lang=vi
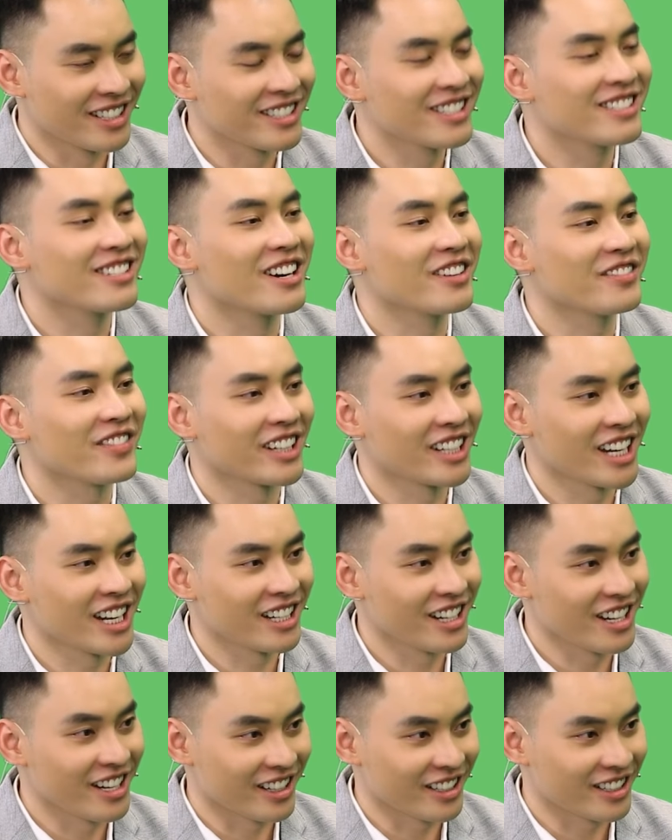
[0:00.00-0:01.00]
dinh nhiều dưỡng và
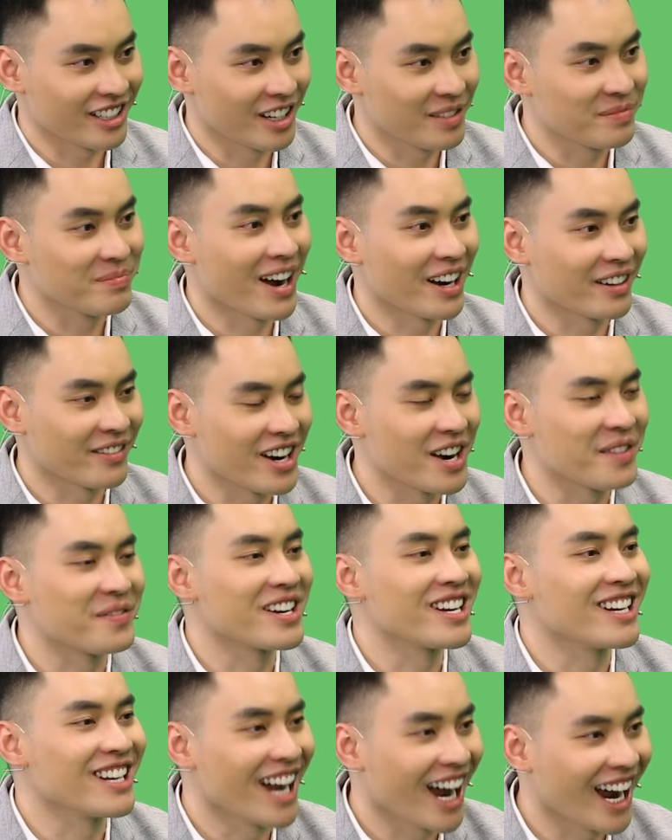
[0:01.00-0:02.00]
nên cân bằng và hợp
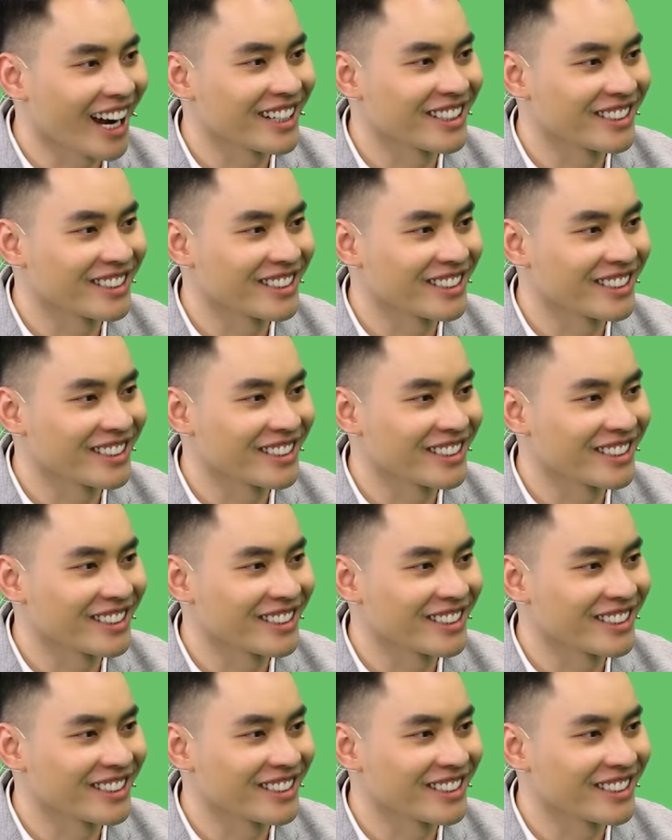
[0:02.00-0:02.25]
lý lại